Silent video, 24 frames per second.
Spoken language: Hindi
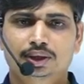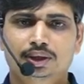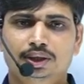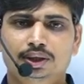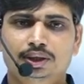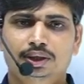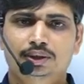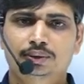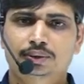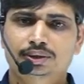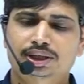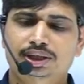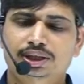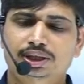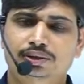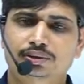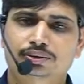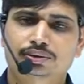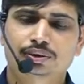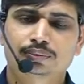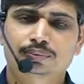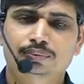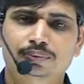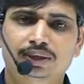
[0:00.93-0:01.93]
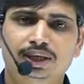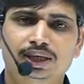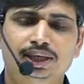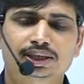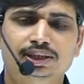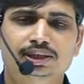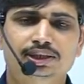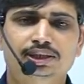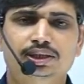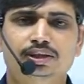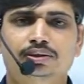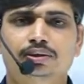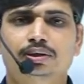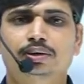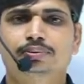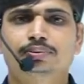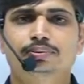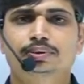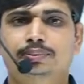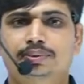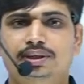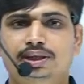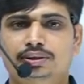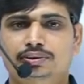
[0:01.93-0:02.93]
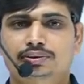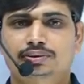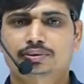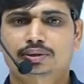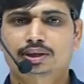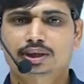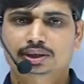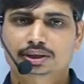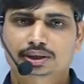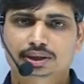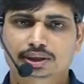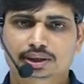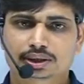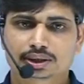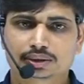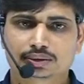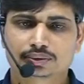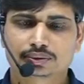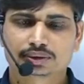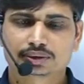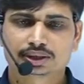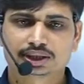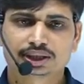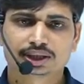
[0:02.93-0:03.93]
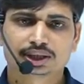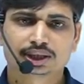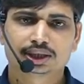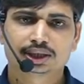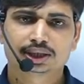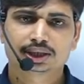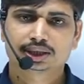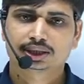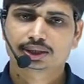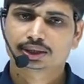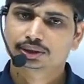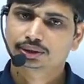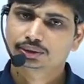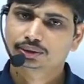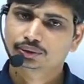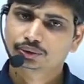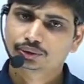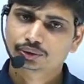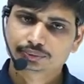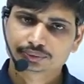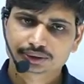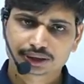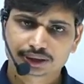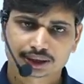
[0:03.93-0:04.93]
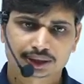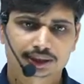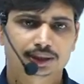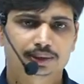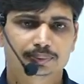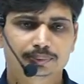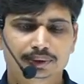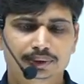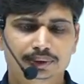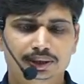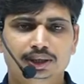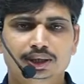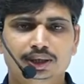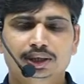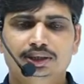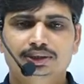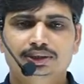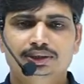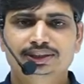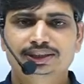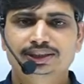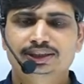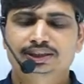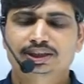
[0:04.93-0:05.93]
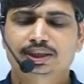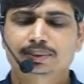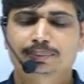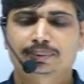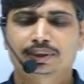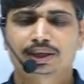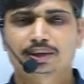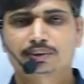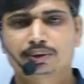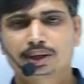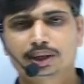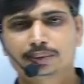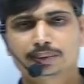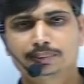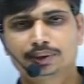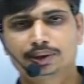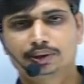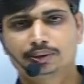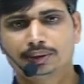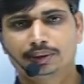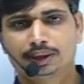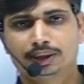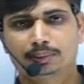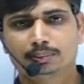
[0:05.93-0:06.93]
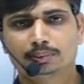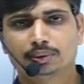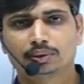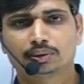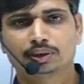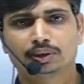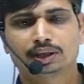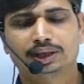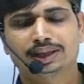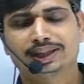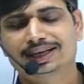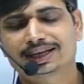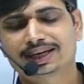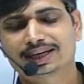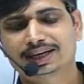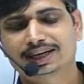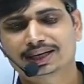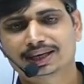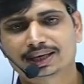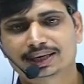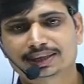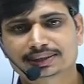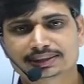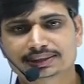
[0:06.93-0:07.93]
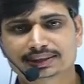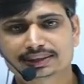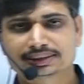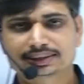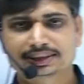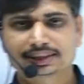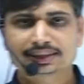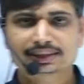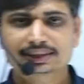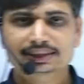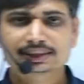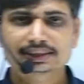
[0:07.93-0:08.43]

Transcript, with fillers: नमस्कार दोस्तों मैं राजेश यादव आप सबका स्वागत करता हूं टी लर्निंग की यूट्यूब चैनल पे जी इसके पहले वाले वीडियो में हम लोगों ने देखा डायरेक्शन से